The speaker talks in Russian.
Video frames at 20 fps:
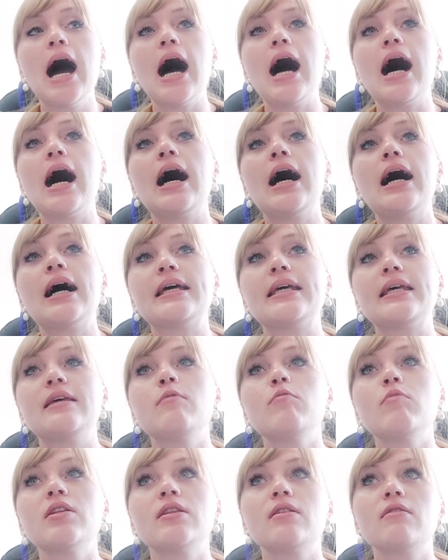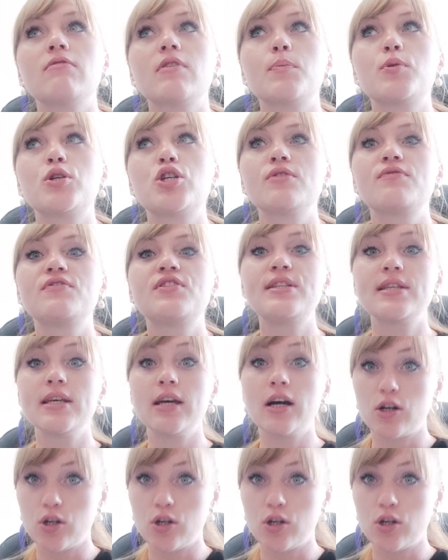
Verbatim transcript: а именно вообще все